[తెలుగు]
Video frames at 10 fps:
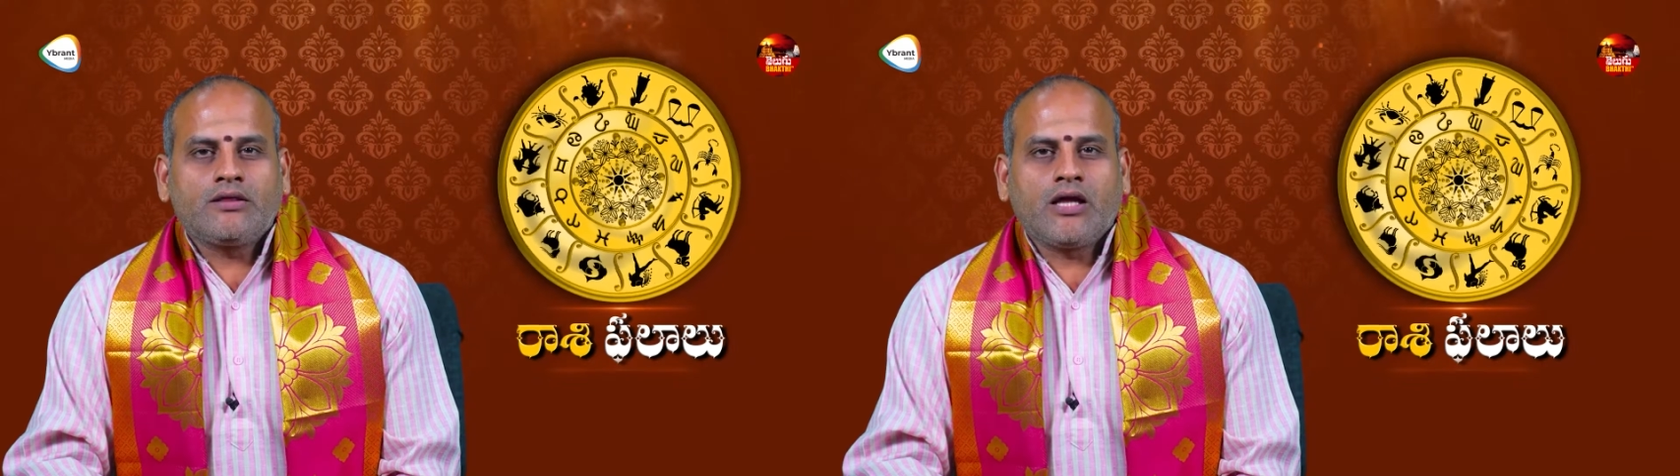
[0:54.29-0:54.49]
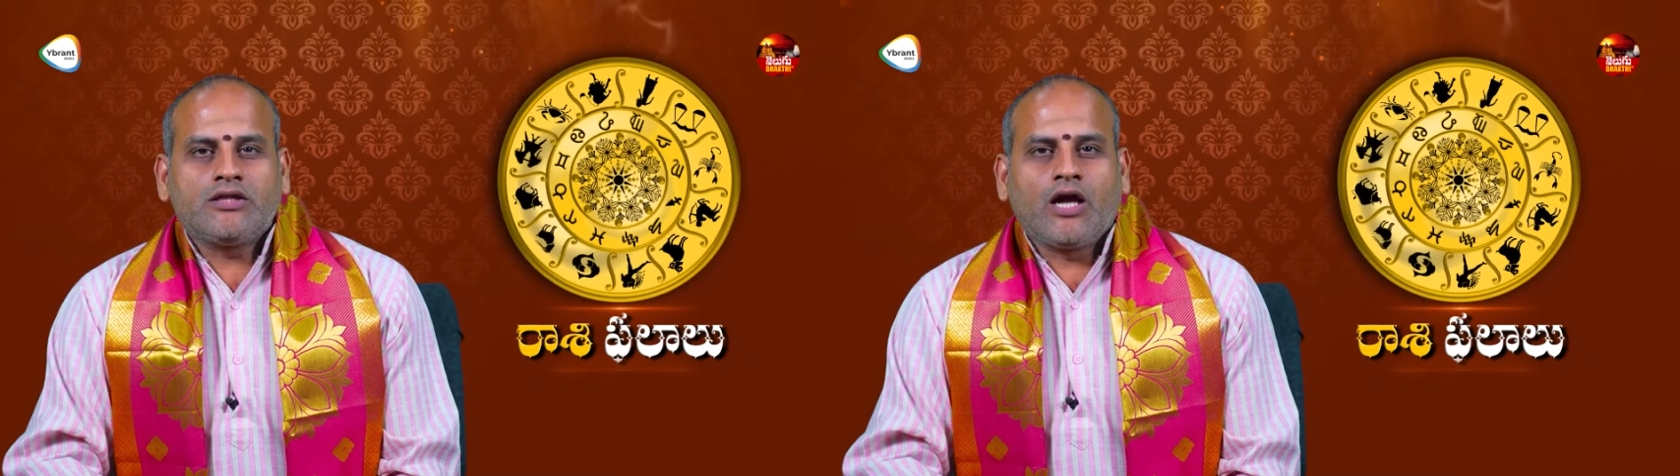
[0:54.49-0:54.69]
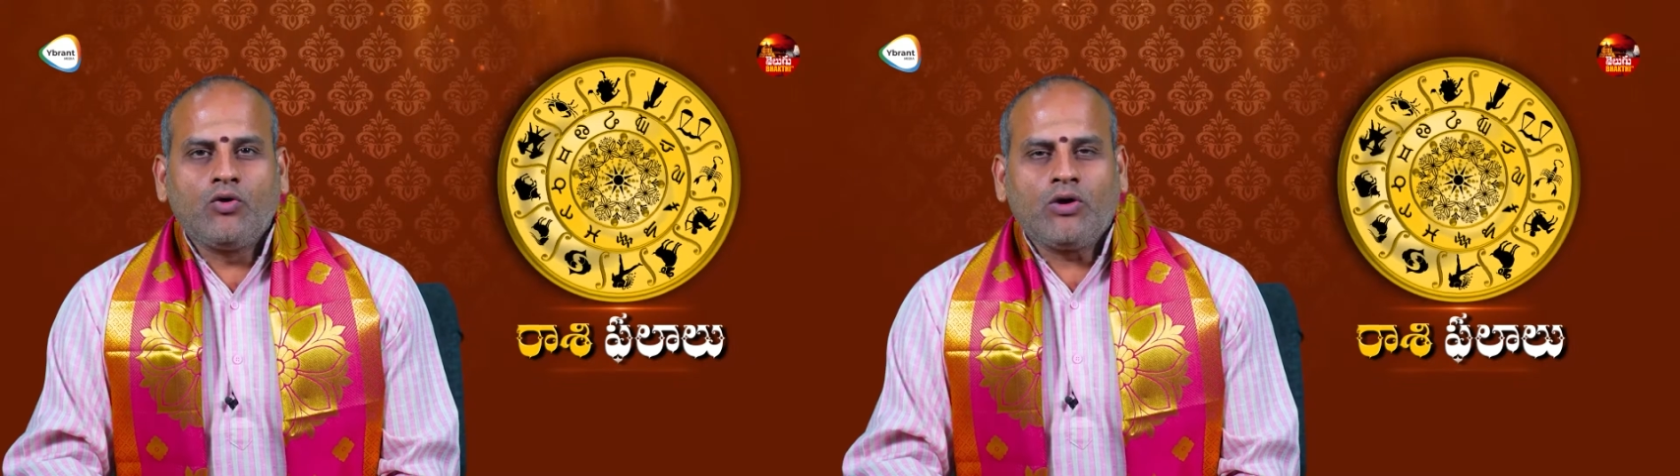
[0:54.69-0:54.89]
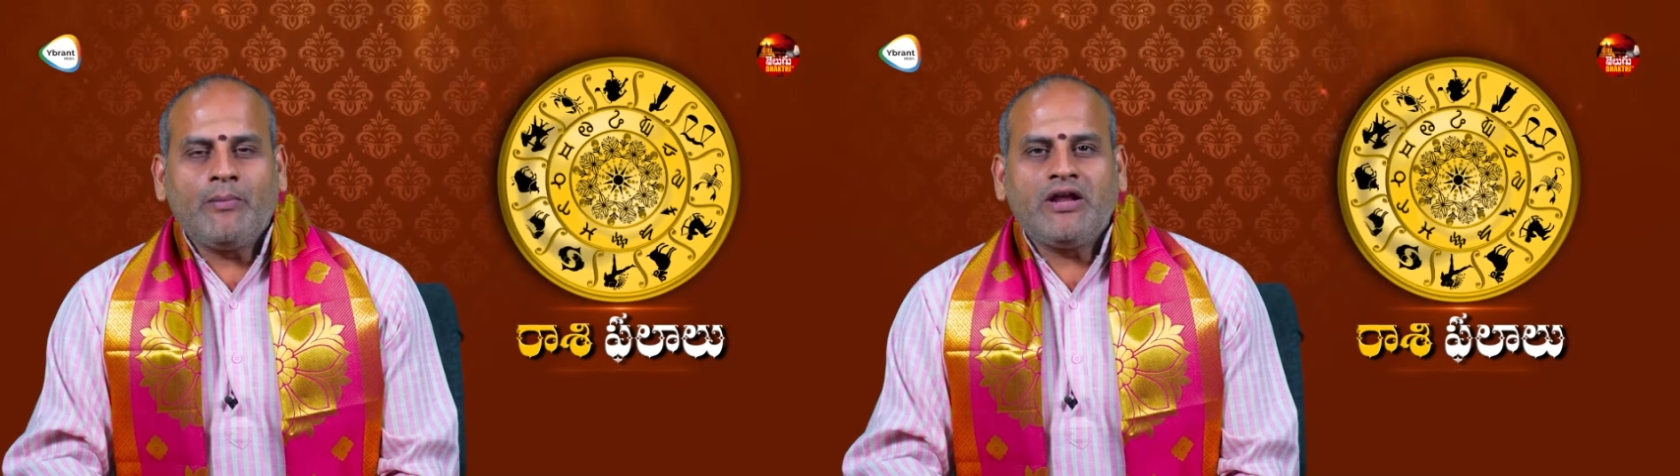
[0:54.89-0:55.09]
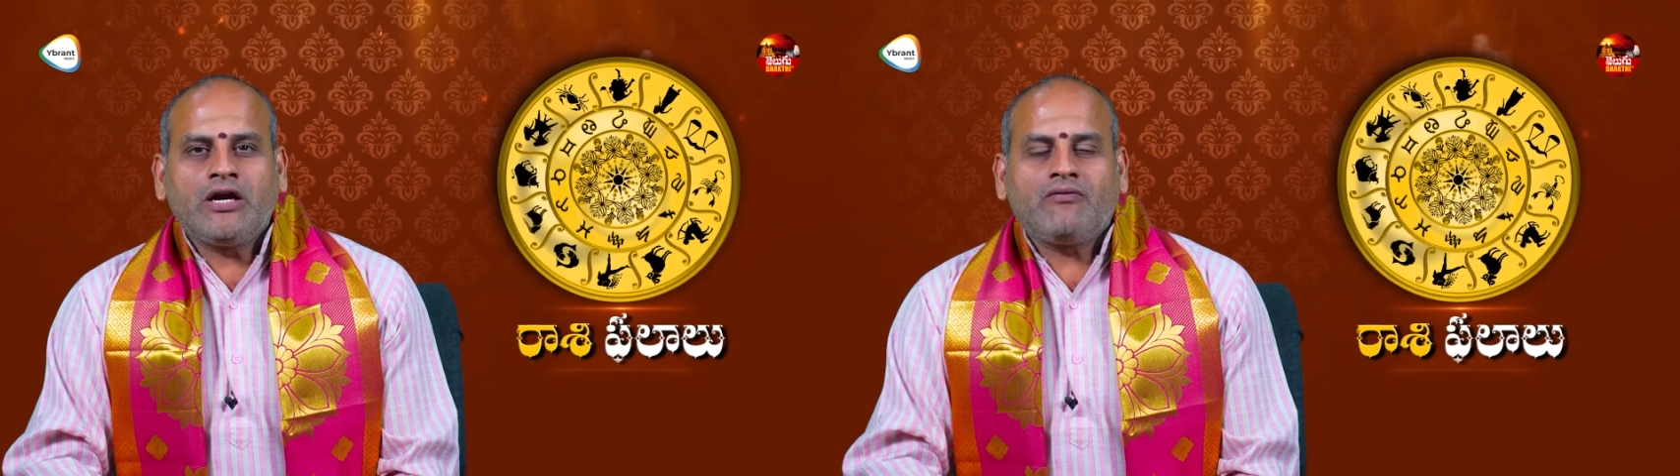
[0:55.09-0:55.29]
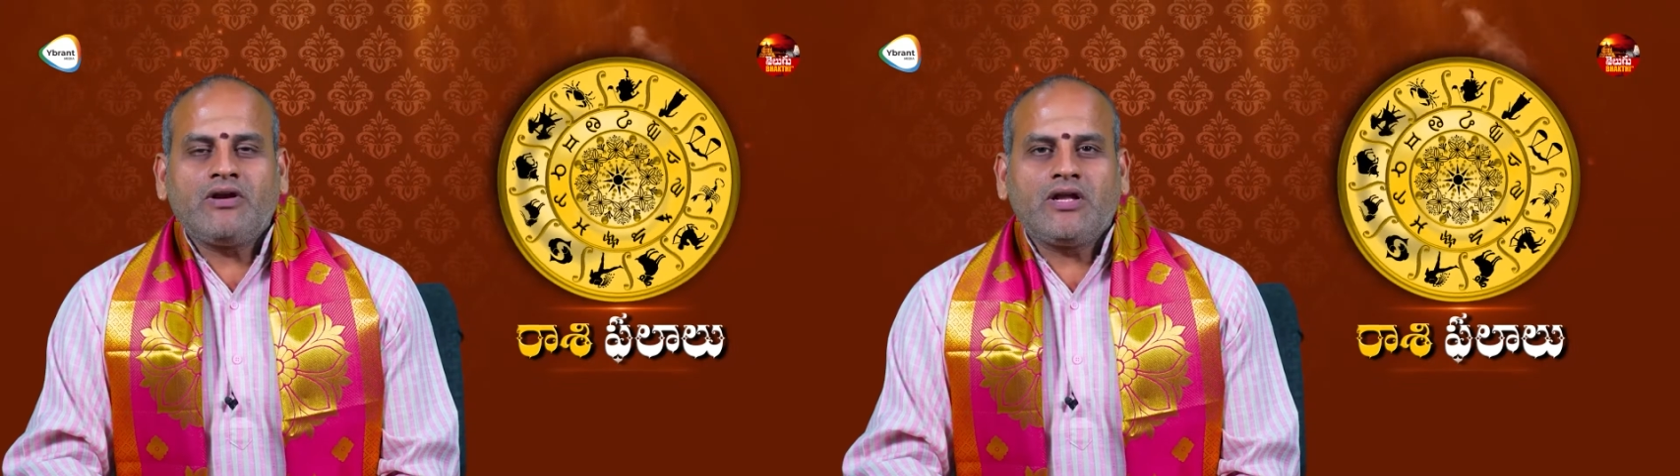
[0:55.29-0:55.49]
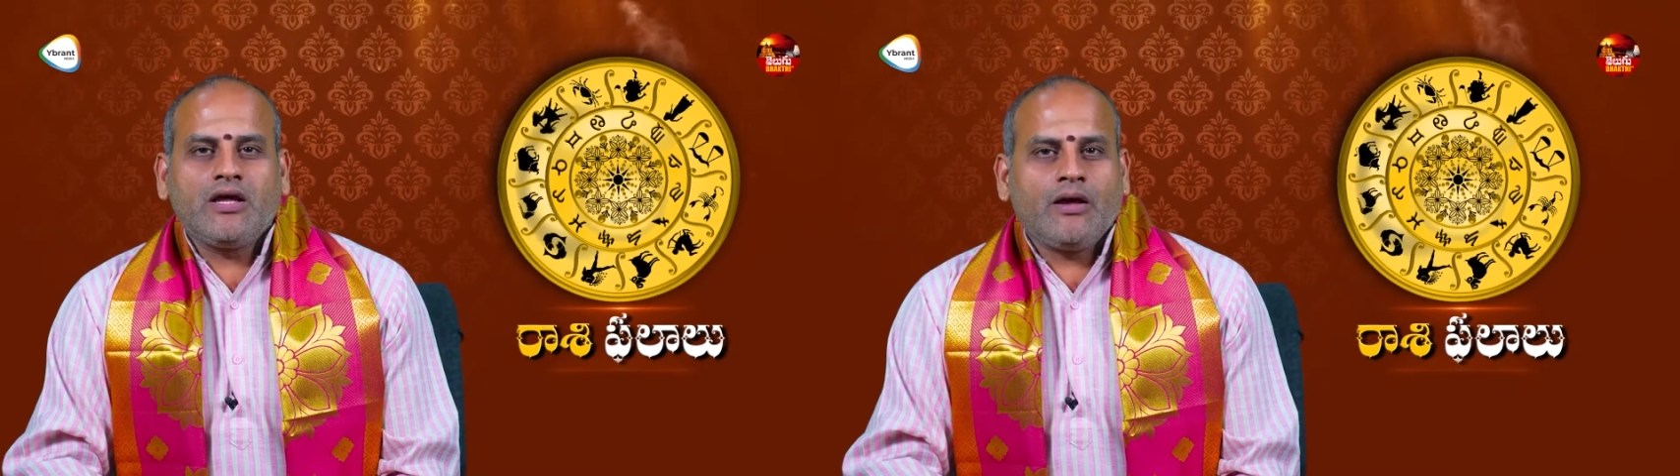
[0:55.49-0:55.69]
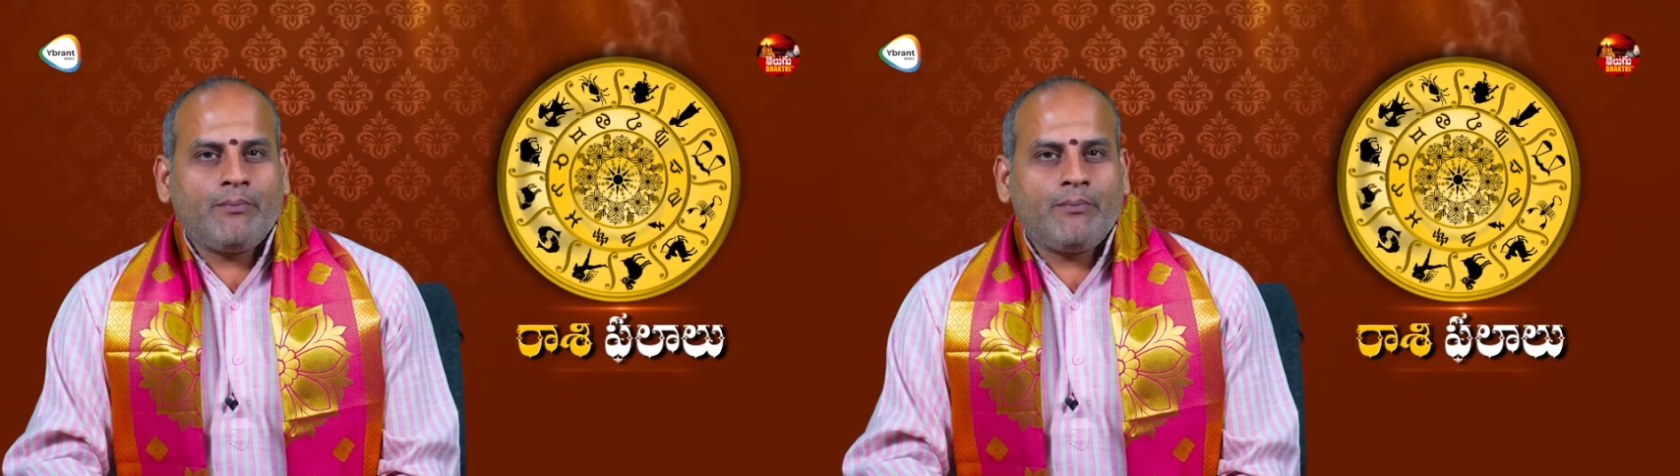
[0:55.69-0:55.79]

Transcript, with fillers: తదనుగుణమైనటువంటి